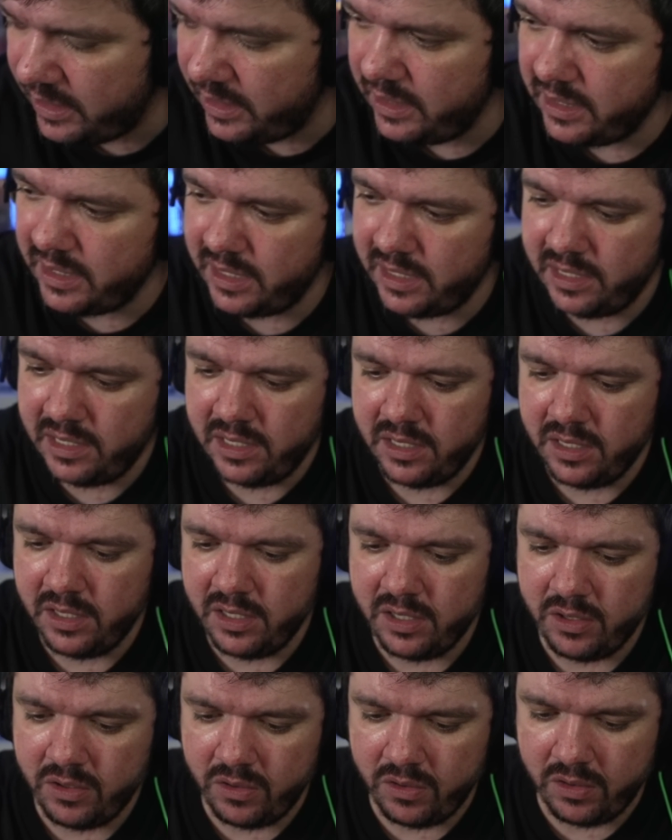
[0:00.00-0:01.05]
né?
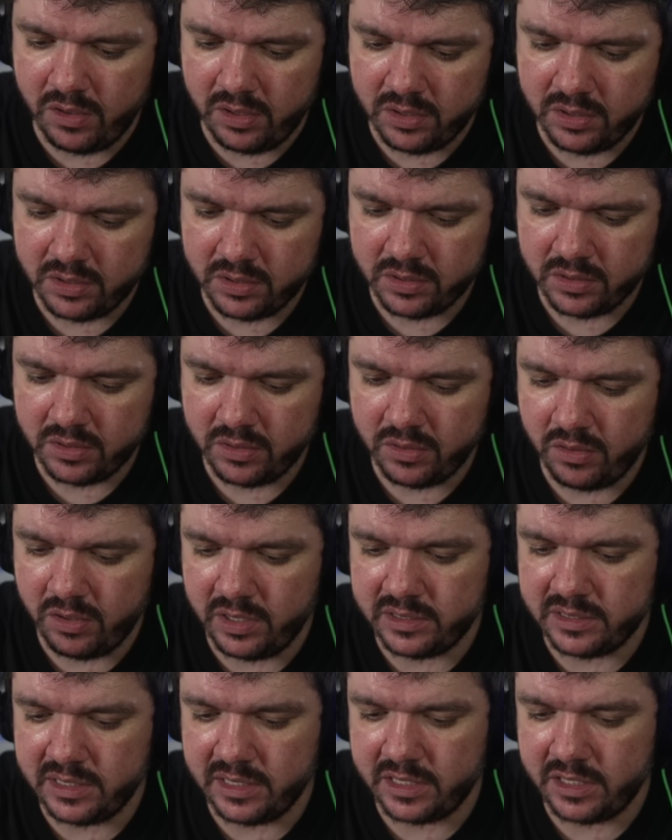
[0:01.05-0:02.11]
Ó, ó esse
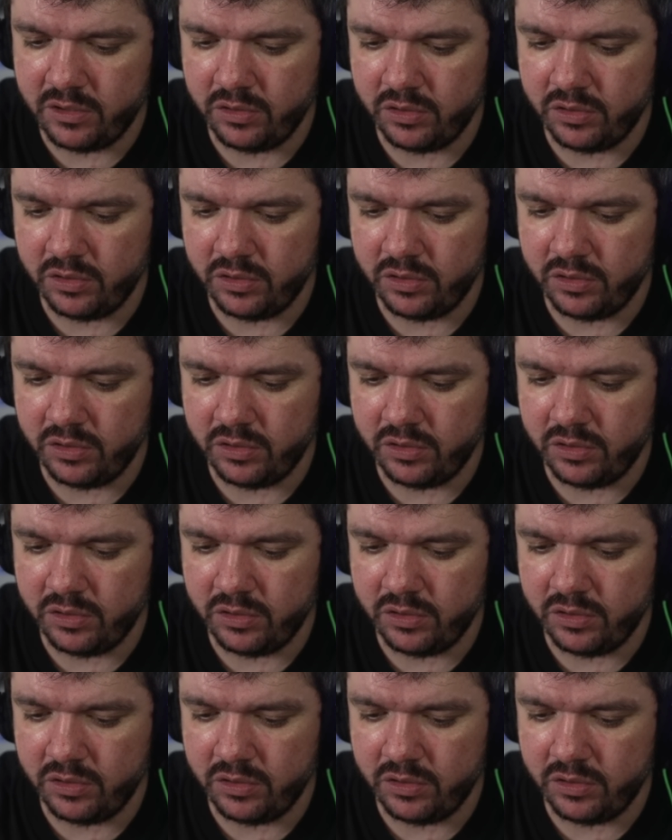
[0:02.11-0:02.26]
daqui, ó, do